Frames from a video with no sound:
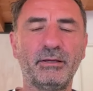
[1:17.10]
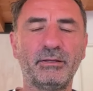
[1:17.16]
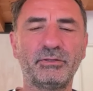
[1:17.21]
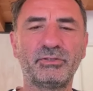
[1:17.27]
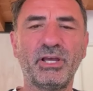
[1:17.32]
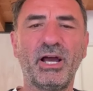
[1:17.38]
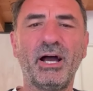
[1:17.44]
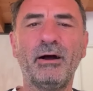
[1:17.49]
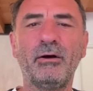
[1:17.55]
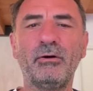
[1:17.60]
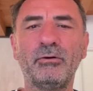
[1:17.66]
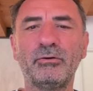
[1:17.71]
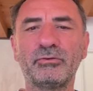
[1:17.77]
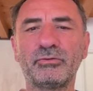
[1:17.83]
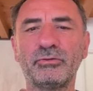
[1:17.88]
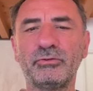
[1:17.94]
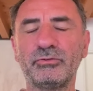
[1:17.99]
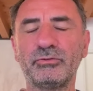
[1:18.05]
Ciao,
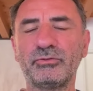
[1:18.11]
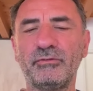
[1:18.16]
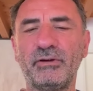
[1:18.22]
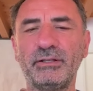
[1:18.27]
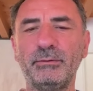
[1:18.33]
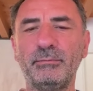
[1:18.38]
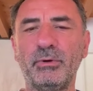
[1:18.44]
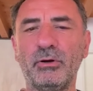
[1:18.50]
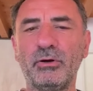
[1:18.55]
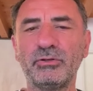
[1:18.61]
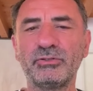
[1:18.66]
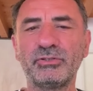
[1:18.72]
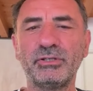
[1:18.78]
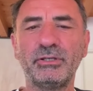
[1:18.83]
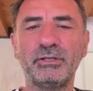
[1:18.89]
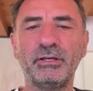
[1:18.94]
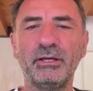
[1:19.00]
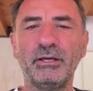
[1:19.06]
sono Giovanni
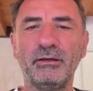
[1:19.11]
Bosi,